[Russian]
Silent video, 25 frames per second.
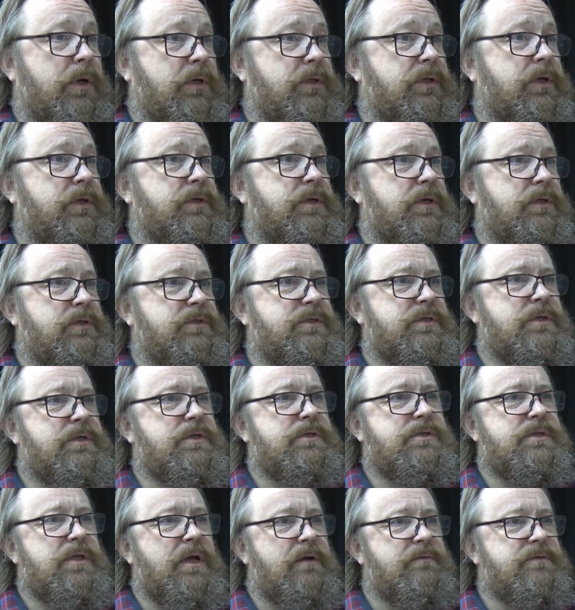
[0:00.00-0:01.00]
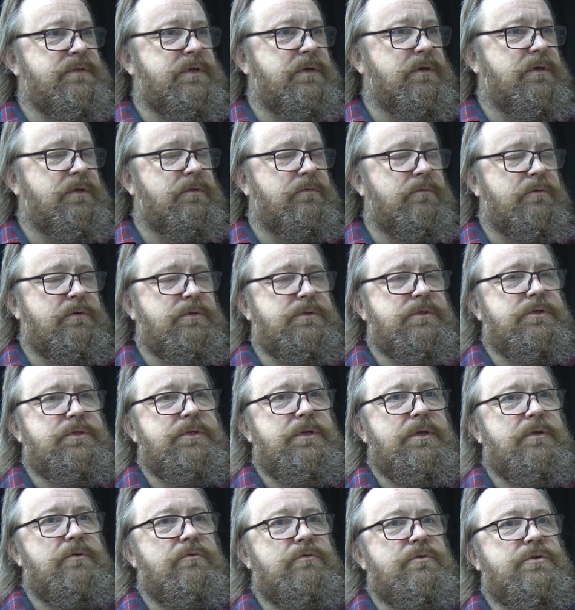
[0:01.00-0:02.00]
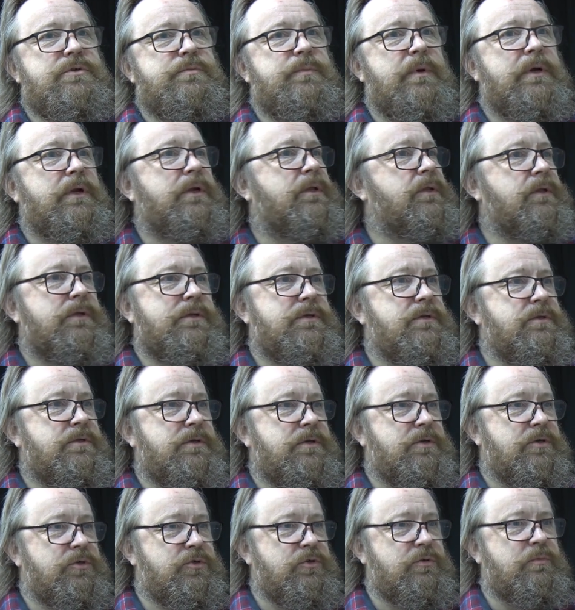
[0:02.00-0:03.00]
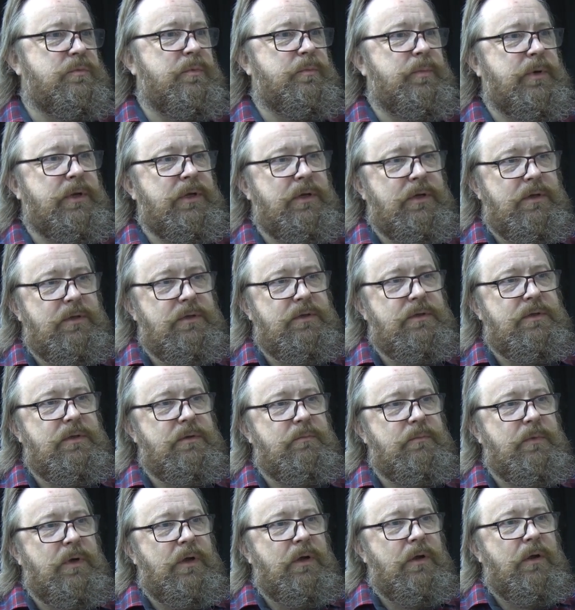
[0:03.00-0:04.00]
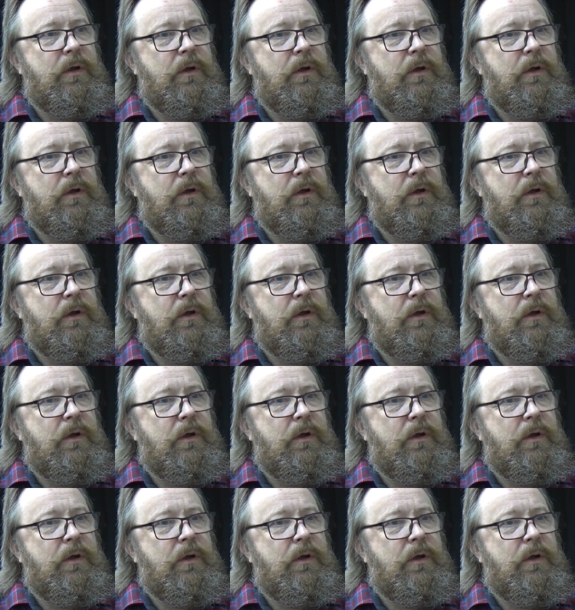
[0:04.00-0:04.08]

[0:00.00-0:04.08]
электротеатр Станиславский, который, к сожалению, не смогли найти денег, чтобы приехать к нам,